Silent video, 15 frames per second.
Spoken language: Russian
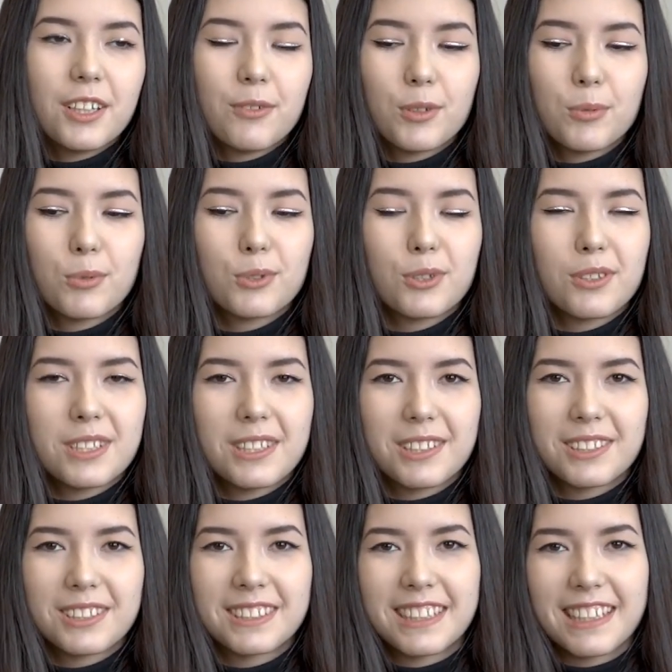вы
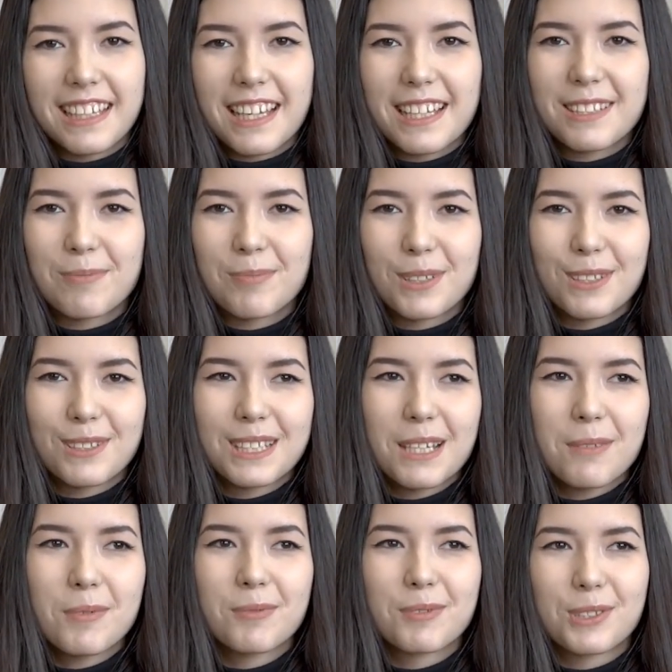будете стоять перед
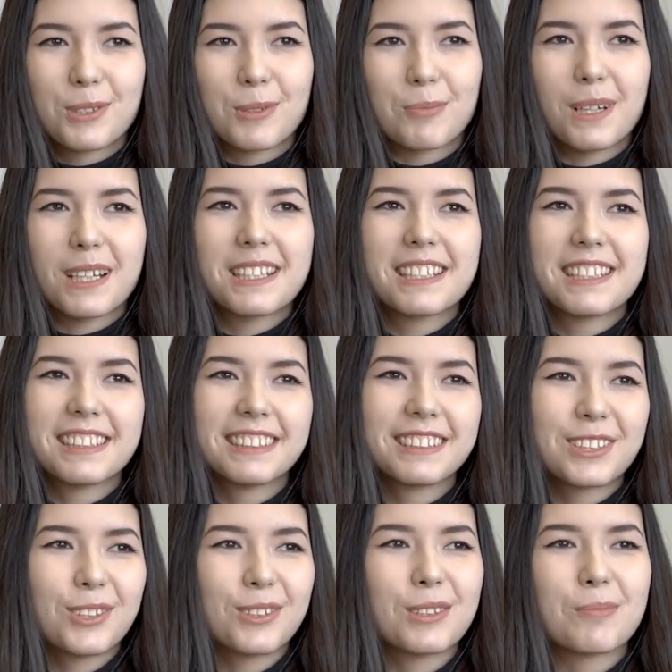всеми, выступать,
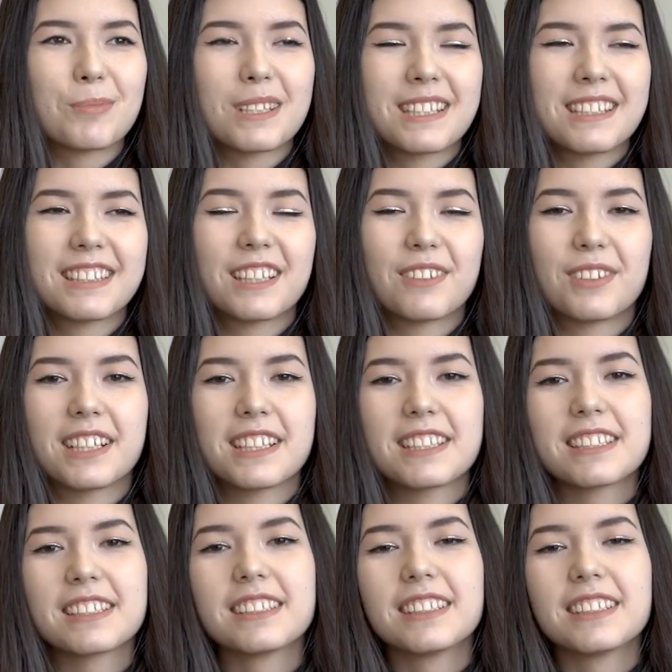что-то презентовать.